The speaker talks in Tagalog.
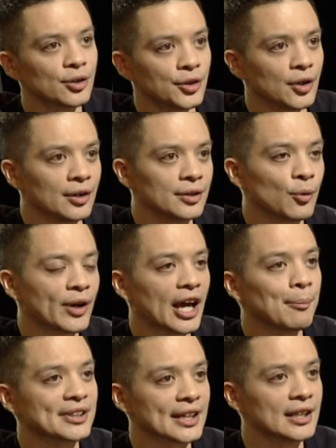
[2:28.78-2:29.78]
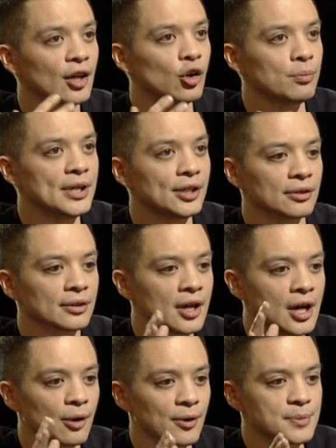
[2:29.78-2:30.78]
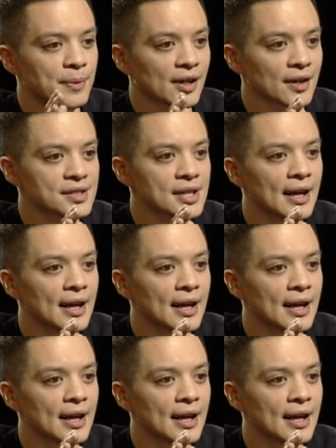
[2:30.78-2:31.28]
doon, kaya matagal ako umikot, was because